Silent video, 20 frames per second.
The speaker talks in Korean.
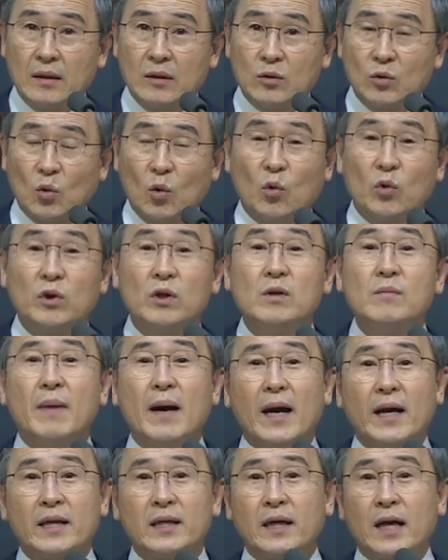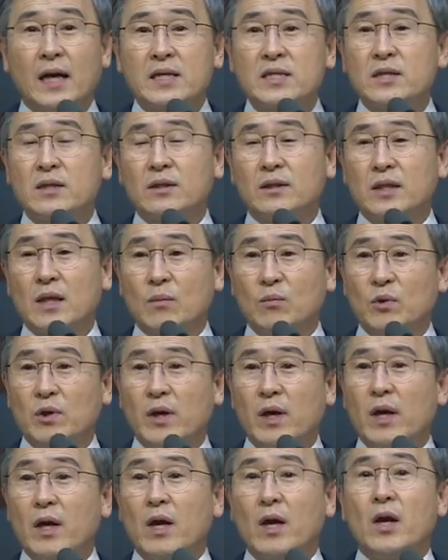돈을 많이 가진 것
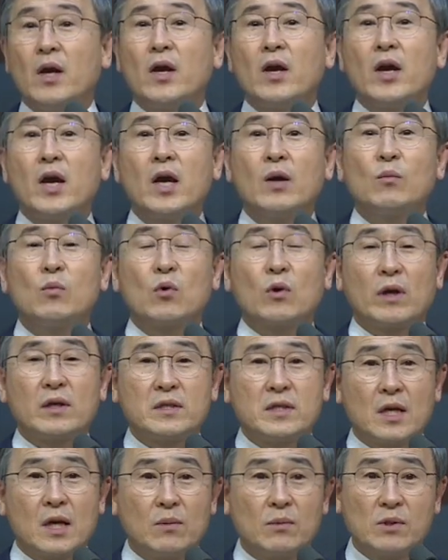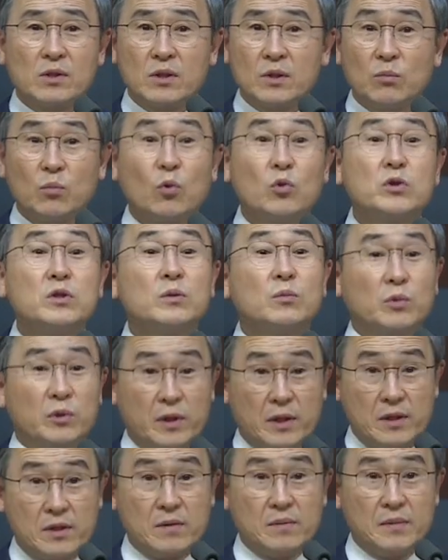때문에 행복한 사람을 저는 보지는
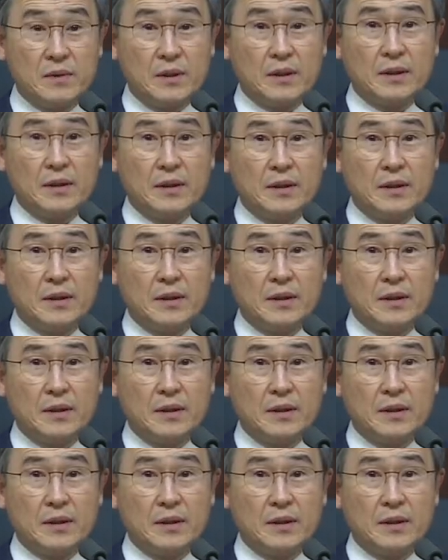못했습니다.